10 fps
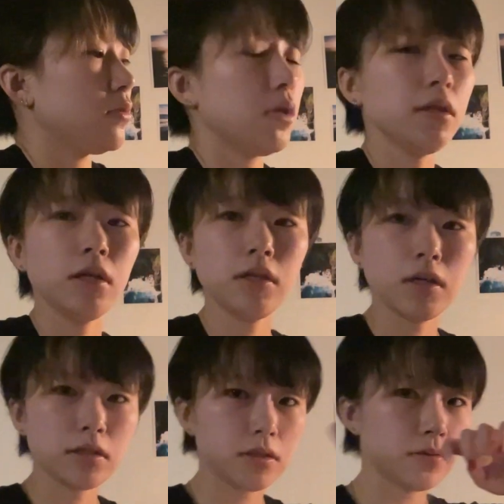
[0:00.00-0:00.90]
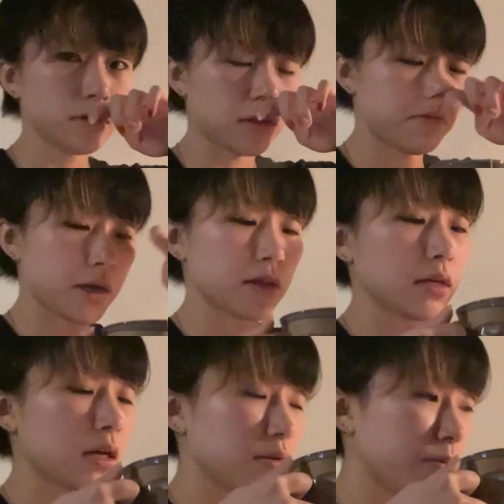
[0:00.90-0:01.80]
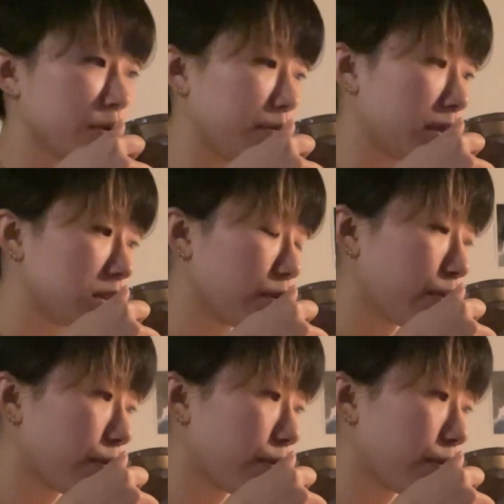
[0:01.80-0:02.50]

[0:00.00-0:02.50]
大体私夜寝る前あったかい匂に飲みます。